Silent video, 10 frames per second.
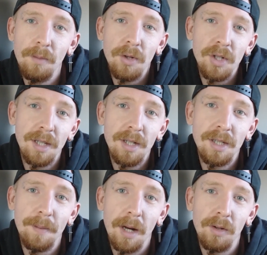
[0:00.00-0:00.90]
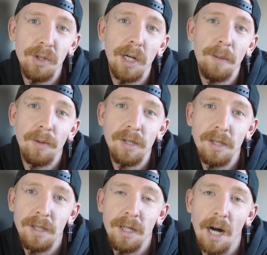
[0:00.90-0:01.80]
nie może też zabraknąć takich
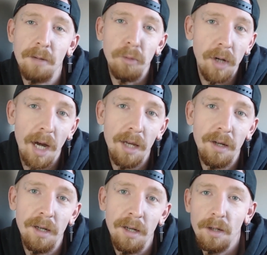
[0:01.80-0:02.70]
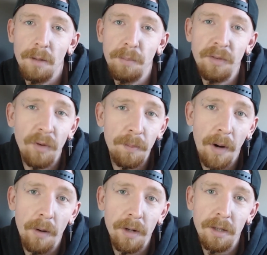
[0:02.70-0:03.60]
pozycji jak Mugeny, e, Beat for
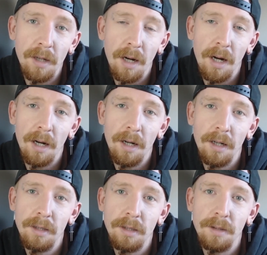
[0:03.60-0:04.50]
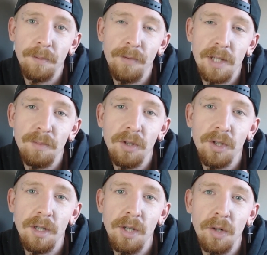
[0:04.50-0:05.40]
Power na powiedzmy
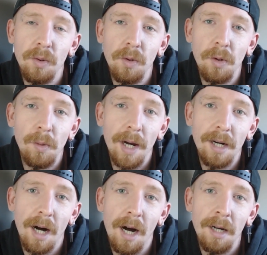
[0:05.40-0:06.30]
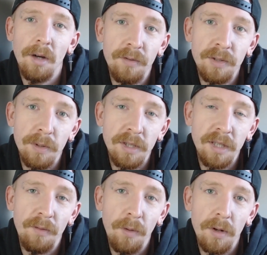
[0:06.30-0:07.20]
silniku Quake'a, Earth
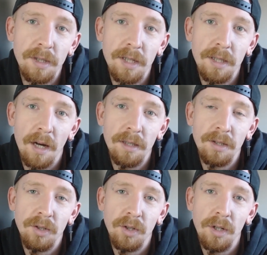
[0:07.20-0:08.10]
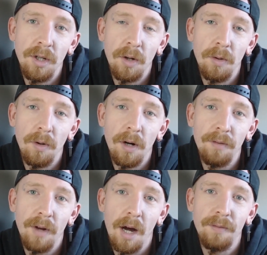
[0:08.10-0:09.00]
Special Forces na silniku
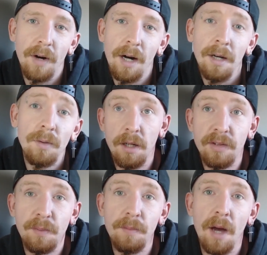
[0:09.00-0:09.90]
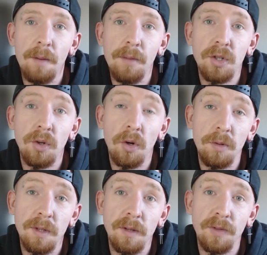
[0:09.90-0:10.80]
Half-Life'a, ale nie wspomniałem jeszcze o
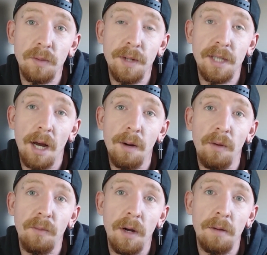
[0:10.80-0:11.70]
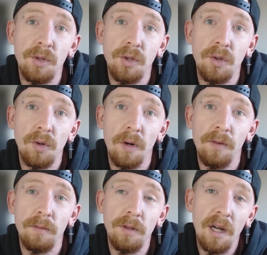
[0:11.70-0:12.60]
czymś, co w sumie zajęło w moim życiu
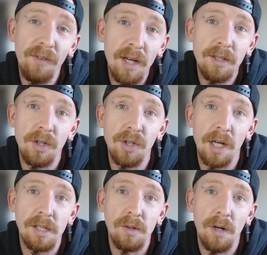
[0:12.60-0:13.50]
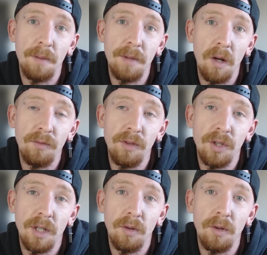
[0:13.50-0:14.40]
growym no najwięcej czasu, a
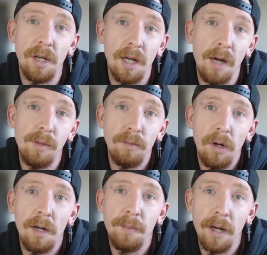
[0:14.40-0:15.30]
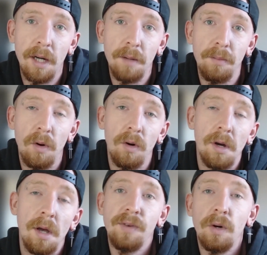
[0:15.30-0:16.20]
mianowicie no gry MMORPG,
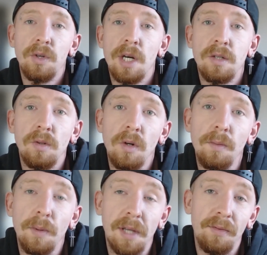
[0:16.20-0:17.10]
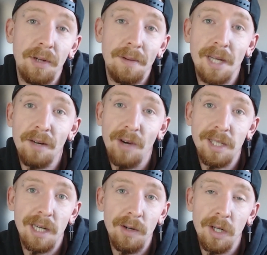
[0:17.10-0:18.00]
bo swego czasu no potrafiłem
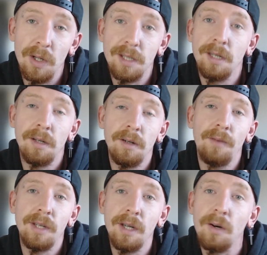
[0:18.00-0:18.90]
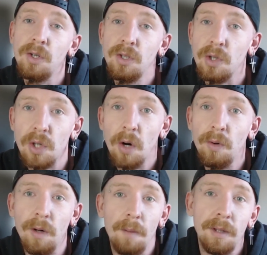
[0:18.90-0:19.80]
zarywać całe noce, no nawet nie chodzić do
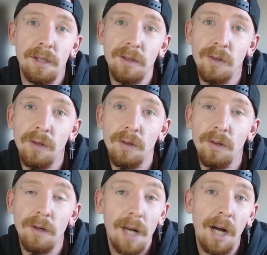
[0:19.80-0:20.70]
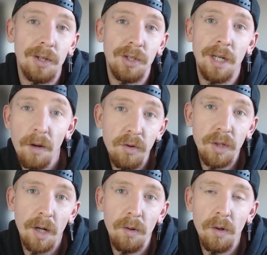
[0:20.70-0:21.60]
szkoły, aby tylko grać.
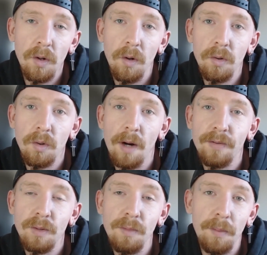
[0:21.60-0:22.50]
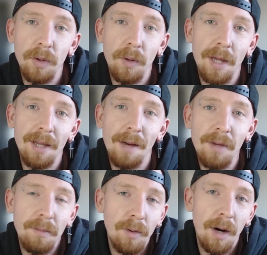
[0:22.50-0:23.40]
Pierwszą taką grą, która w sumie podobna dla
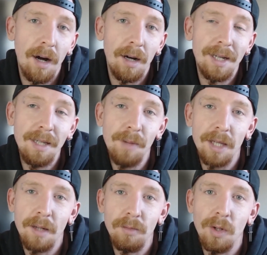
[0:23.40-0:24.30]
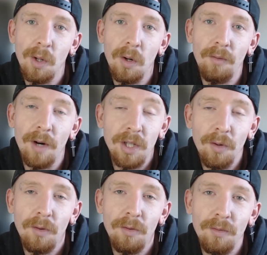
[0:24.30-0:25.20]
mnie była klimatem do
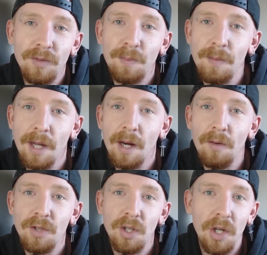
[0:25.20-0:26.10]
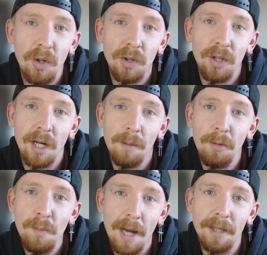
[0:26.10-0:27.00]
właśnie wspomnianego wcześniej Gotika
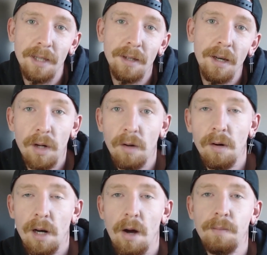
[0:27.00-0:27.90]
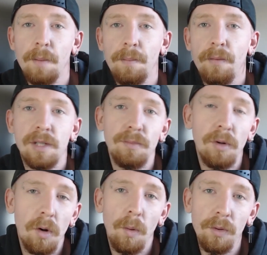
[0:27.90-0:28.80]
był Metin, którego grałem tam
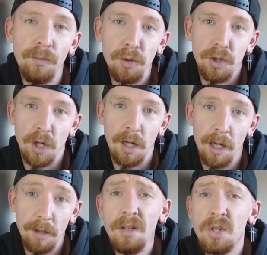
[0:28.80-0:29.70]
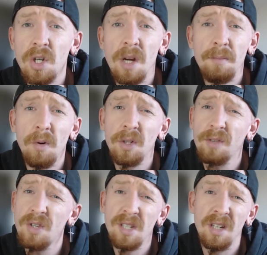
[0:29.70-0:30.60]
powiedzmy około 2-3 lat, kiedy jeszcze nie było
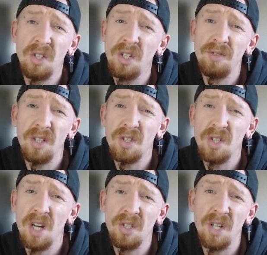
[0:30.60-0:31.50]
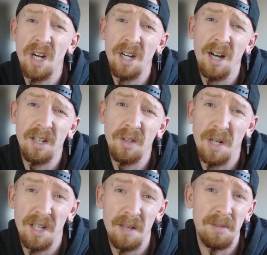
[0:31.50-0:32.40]
tych wszystkich dziwnych rzeczy, jakie
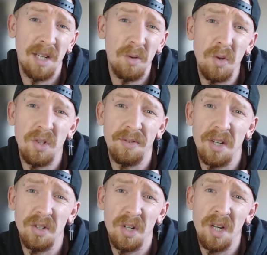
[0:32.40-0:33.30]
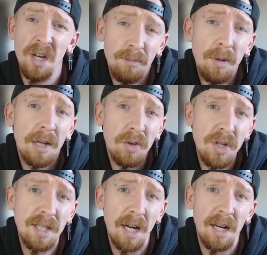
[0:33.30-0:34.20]
aktualnie tam znajdują się w tej grze. Była to
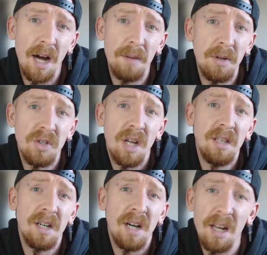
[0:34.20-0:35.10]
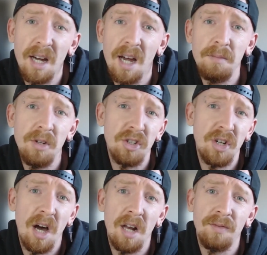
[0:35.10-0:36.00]
czysta gra, bez żadnych alchemii,
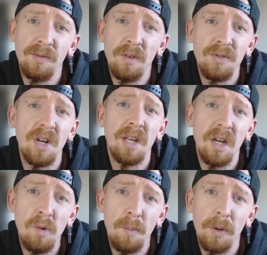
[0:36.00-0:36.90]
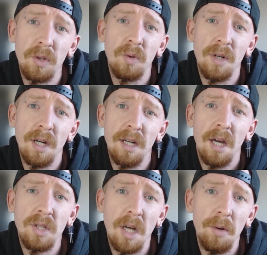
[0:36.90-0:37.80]
szarf, no wszelkich głupot, które
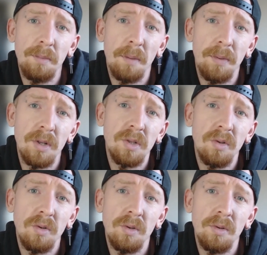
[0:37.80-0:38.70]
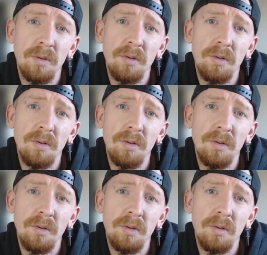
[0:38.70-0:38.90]
zostały po prostu